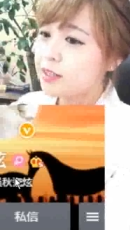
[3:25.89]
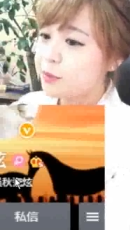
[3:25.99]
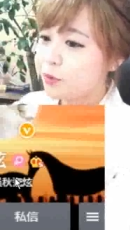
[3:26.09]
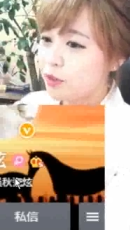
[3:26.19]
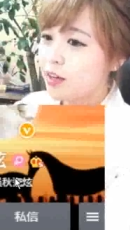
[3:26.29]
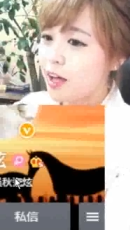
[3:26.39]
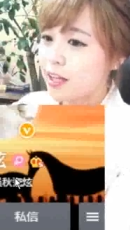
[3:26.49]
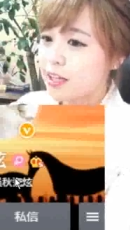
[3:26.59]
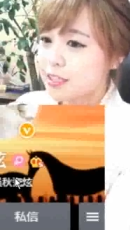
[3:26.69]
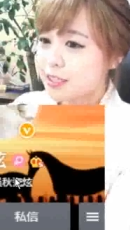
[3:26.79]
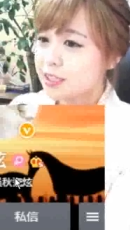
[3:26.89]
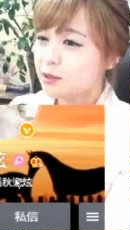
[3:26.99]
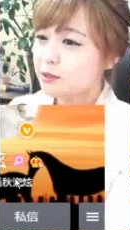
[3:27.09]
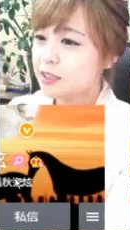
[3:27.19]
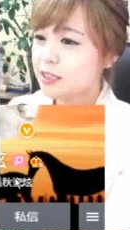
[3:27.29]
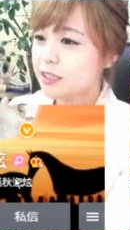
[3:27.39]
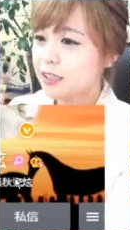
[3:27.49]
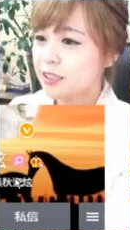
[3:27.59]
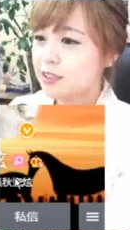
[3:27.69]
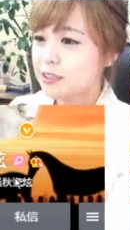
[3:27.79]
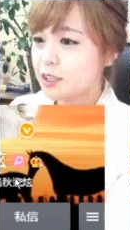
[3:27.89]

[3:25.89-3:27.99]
하다 보니까 지금은 이